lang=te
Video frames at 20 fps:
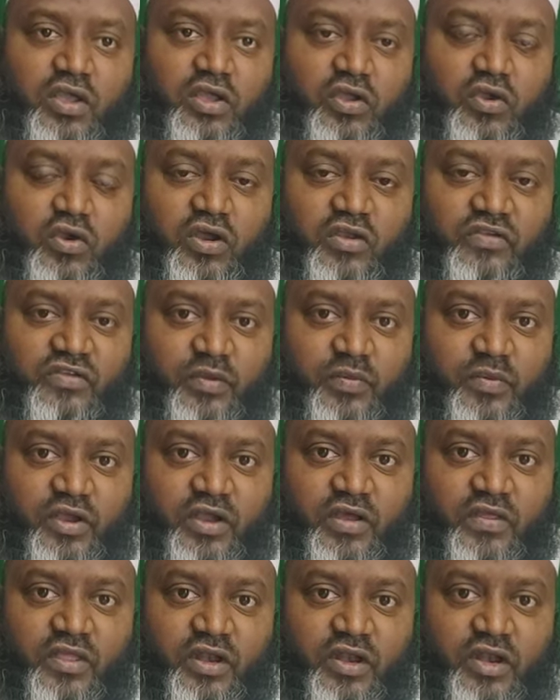ఈ యొక్క షబే
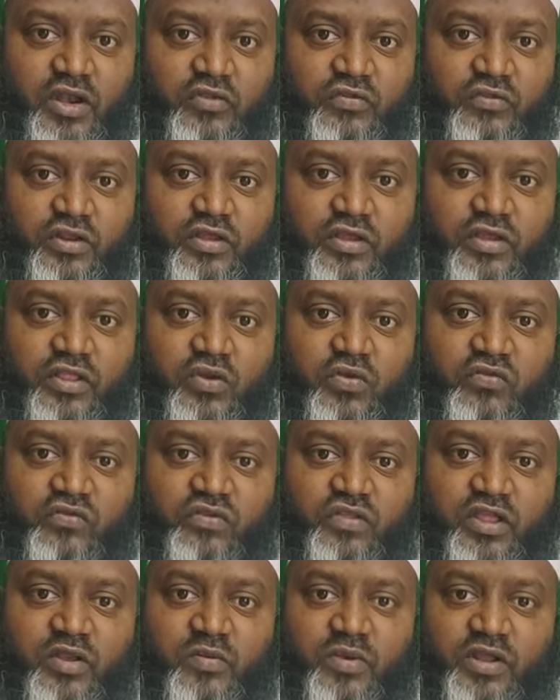కదర్ లలితల కదర్
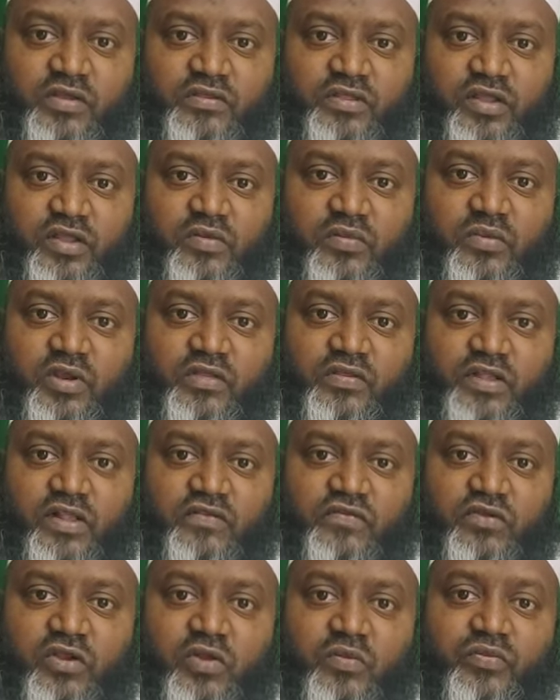వస్తుందని మనకు మనం
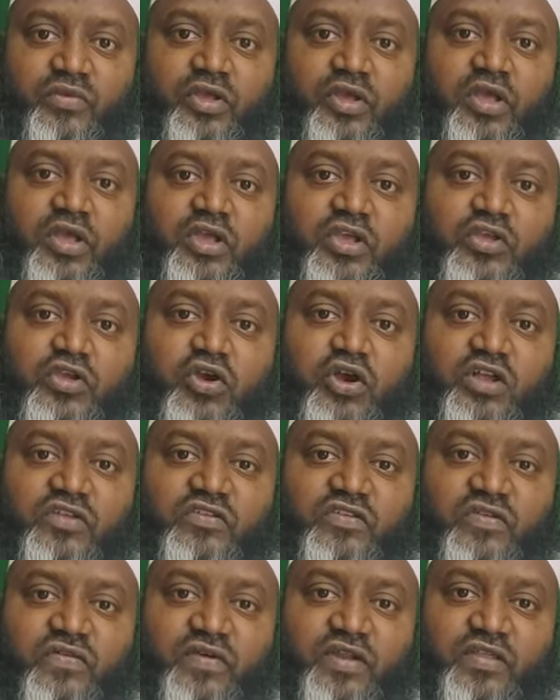తెలుసుకున్నాం ఈ యొక్క
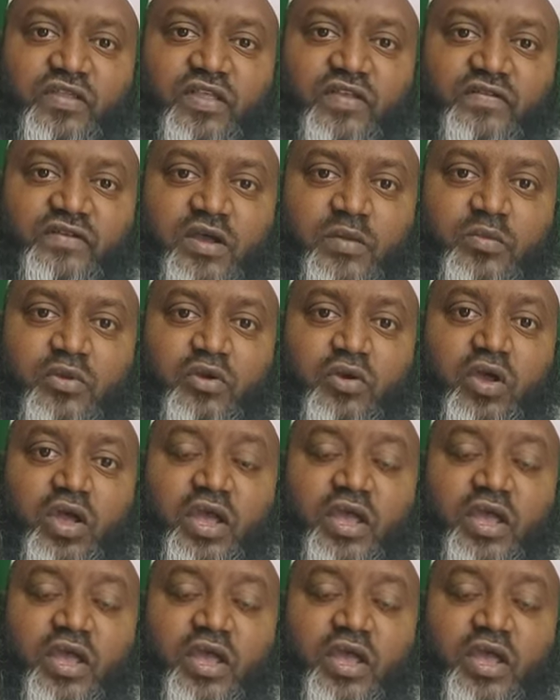చివరి దశకంలో